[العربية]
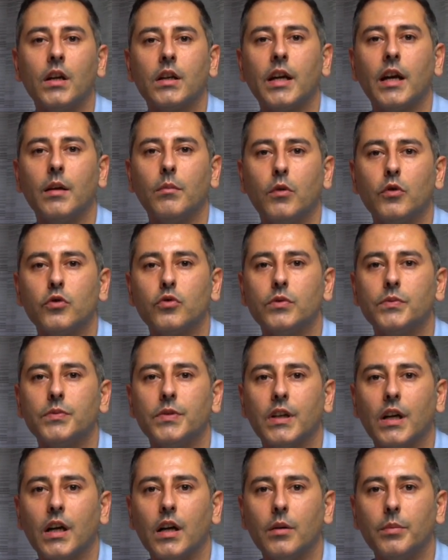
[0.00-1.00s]
كان موجود في
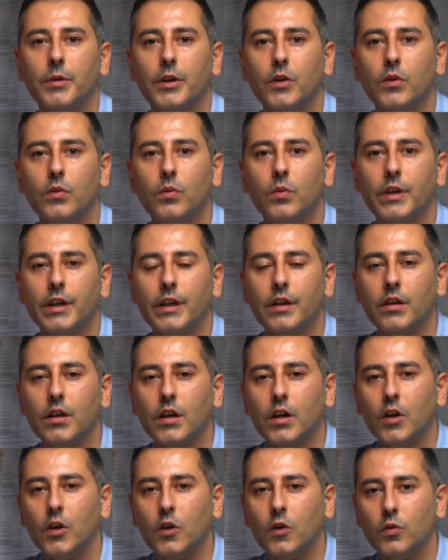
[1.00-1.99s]
الغابة هو
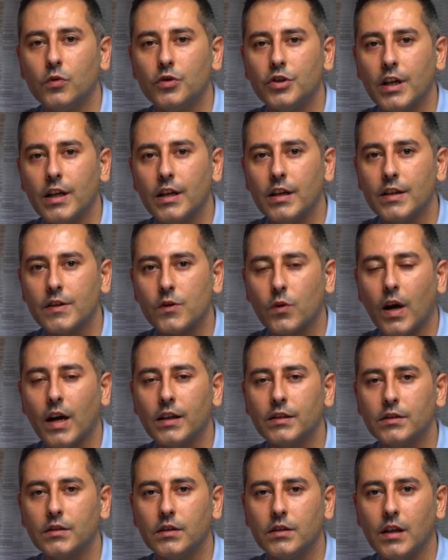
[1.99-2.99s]
وجالس
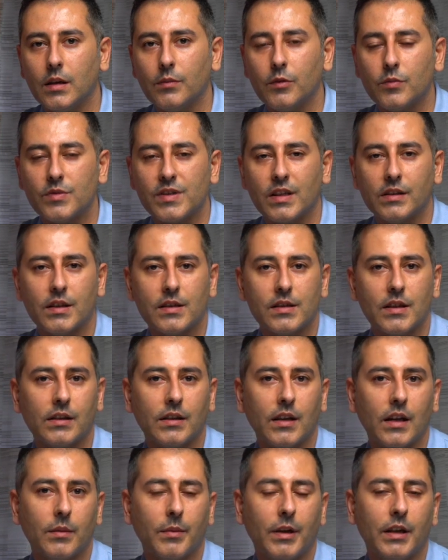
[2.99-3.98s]
وحاطط قدامه المسدسات
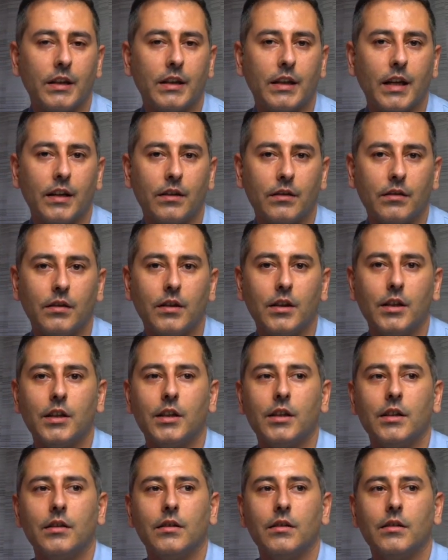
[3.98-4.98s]
الأربعة اللي كان
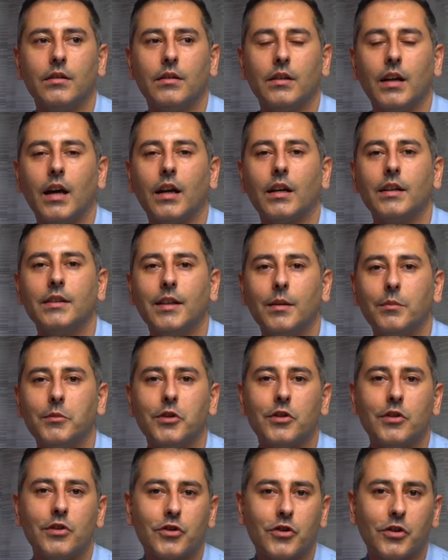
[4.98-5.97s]
آه، آخذها من
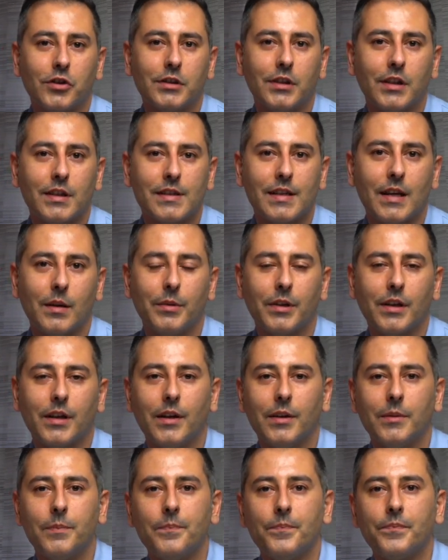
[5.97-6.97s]
الشرطة
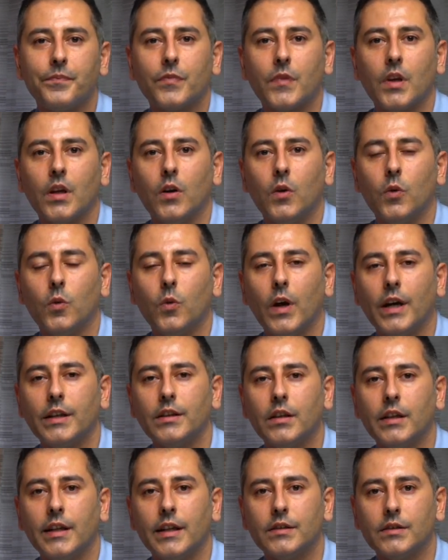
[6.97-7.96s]
سابقاً
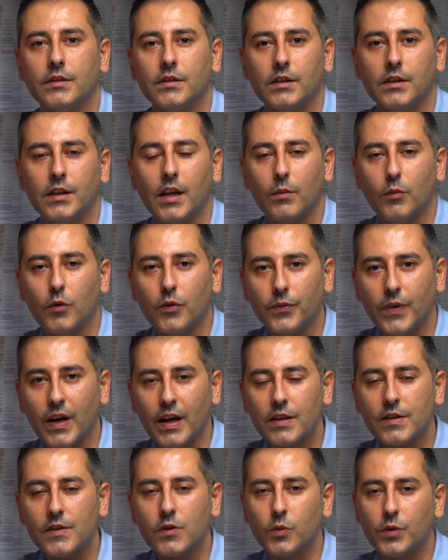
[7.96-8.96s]
وايضا حطت قدامه
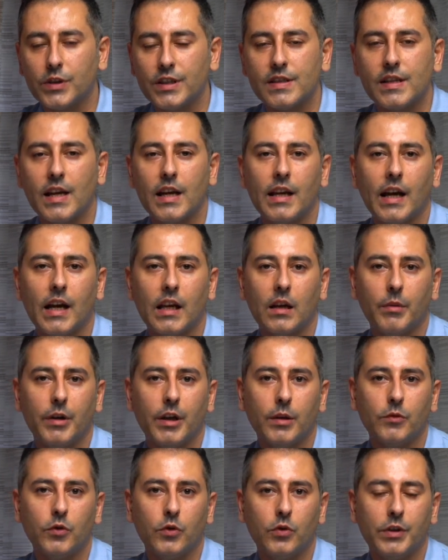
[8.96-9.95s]
فأس ورساله على
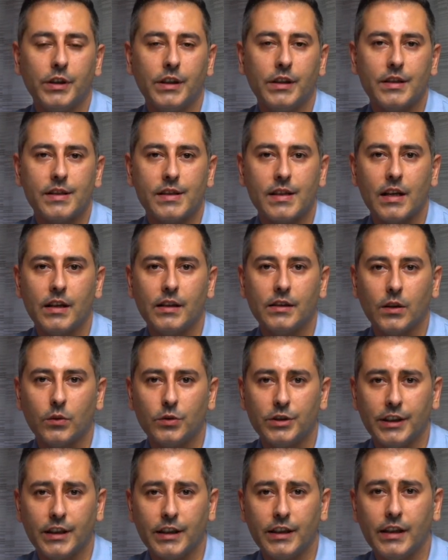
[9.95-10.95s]
ما يبدو انه هي رساله
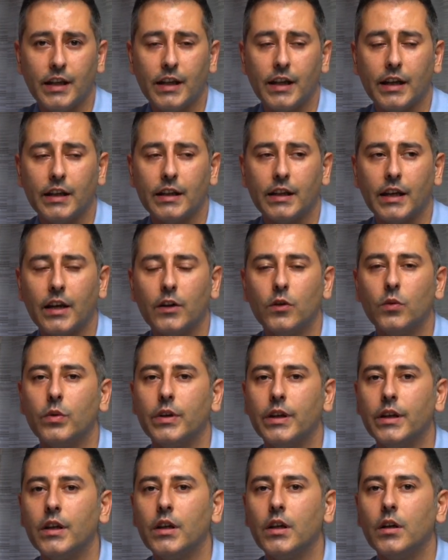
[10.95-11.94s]
توديعيه يعني كان هو